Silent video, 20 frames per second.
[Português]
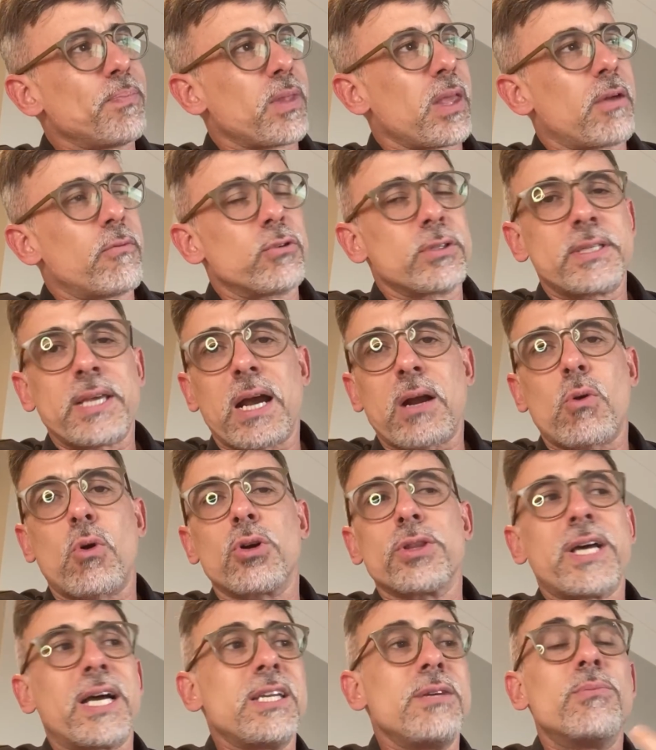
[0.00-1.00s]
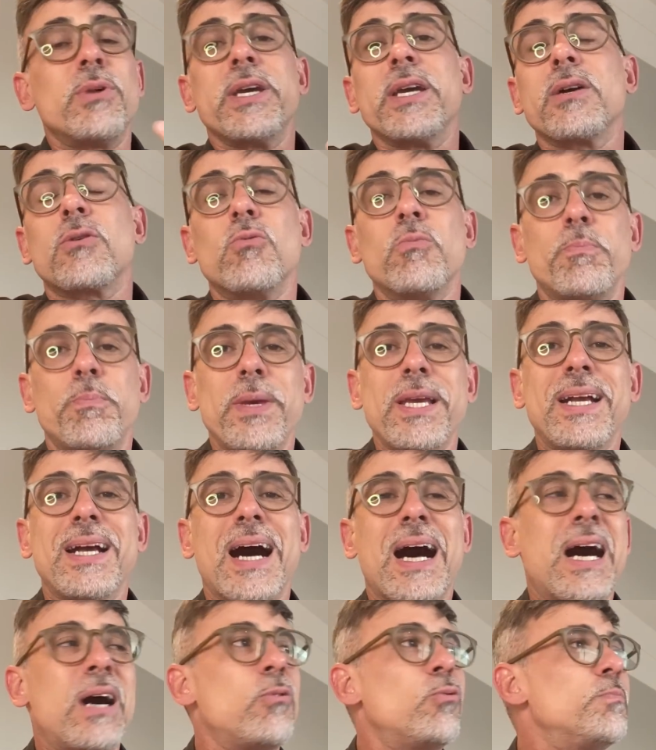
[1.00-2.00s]
é você acordar de manhã com
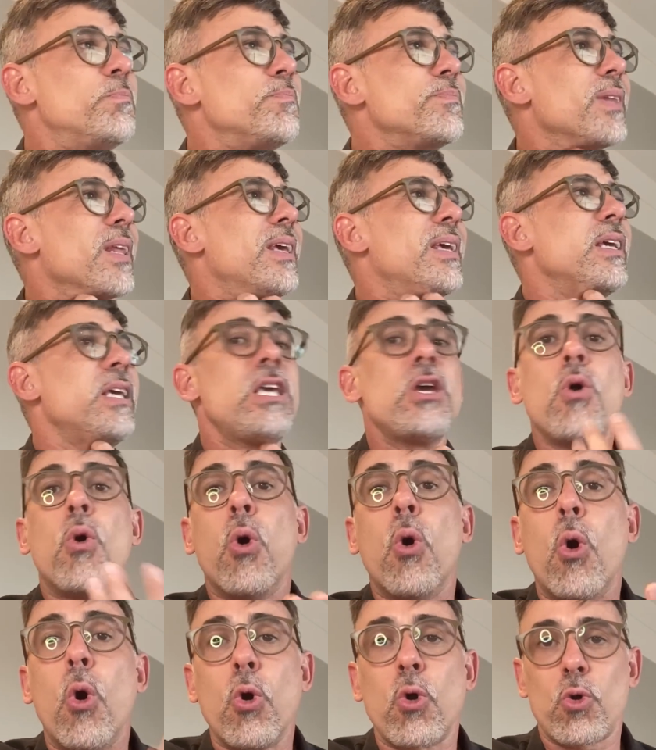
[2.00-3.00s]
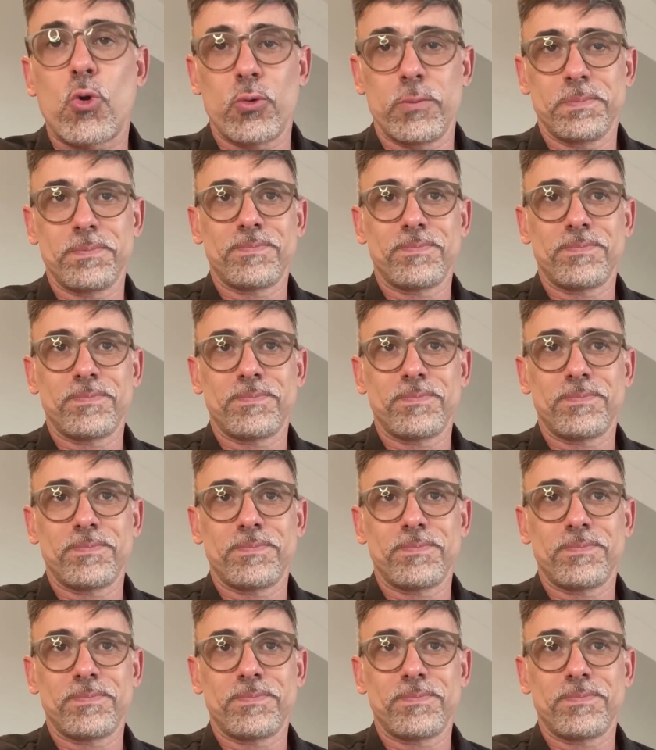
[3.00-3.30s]
pigarro e rouco.